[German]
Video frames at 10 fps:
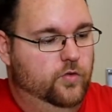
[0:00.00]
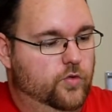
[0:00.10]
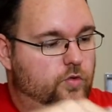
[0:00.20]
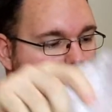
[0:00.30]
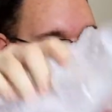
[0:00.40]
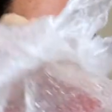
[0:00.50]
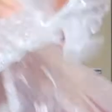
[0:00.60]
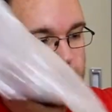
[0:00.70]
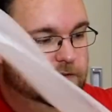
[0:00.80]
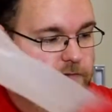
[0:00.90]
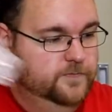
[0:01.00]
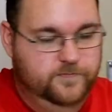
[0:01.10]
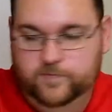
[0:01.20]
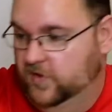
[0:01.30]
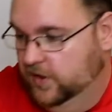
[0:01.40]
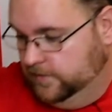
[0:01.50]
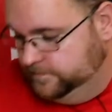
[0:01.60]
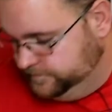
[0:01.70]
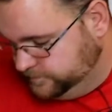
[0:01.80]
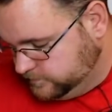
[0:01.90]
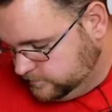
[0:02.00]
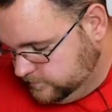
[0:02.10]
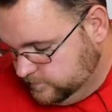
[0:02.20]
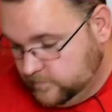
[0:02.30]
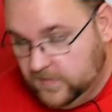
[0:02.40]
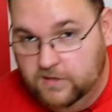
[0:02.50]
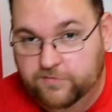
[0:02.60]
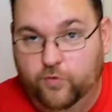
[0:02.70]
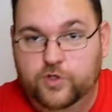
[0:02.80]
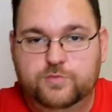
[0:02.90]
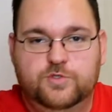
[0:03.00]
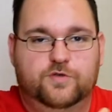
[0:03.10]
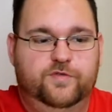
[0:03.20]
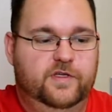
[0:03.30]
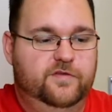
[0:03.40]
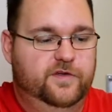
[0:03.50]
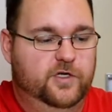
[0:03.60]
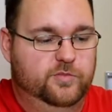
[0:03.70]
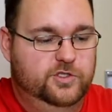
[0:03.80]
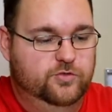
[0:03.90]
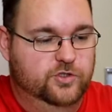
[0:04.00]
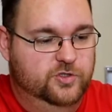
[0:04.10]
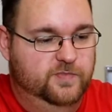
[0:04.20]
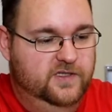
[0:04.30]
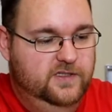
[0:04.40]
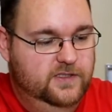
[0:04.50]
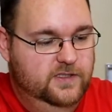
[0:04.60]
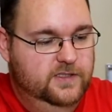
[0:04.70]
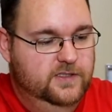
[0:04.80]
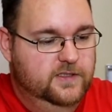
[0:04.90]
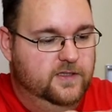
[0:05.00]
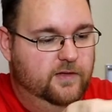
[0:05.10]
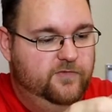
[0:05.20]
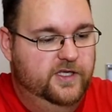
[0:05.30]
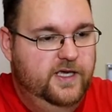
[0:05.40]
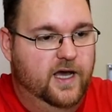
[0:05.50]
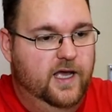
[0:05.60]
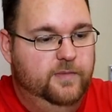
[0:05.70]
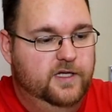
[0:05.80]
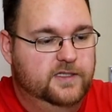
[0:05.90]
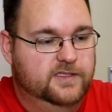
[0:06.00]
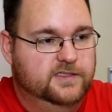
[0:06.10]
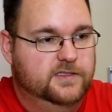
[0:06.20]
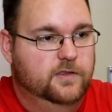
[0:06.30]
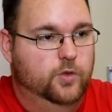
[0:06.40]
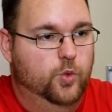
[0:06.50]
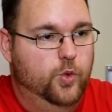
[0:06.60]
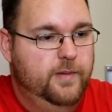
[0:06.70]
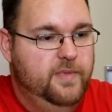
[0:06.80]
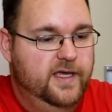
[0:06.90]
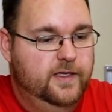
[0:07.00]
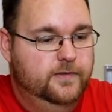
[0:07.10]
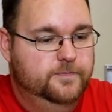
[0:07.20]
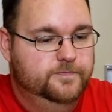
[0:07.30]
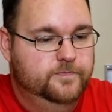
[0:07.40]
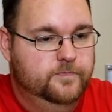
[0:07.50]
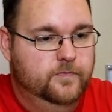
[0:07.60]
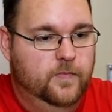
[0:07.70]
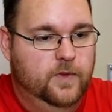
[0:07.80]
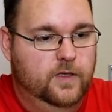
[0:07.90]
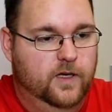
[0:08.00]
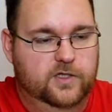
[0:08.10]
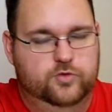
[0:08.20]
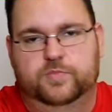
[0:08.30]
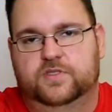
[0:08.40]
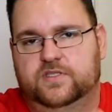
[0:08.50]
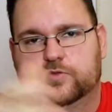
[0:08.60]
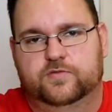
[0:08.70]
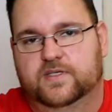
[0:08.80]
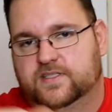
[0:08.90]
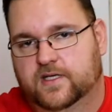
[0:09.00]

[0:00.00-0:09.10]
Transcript: Und äh, ja, freue ich mich auf jeden Fall und bin schon gespannt. Da haben wir hier einmal das Remake also beziehungsweise ist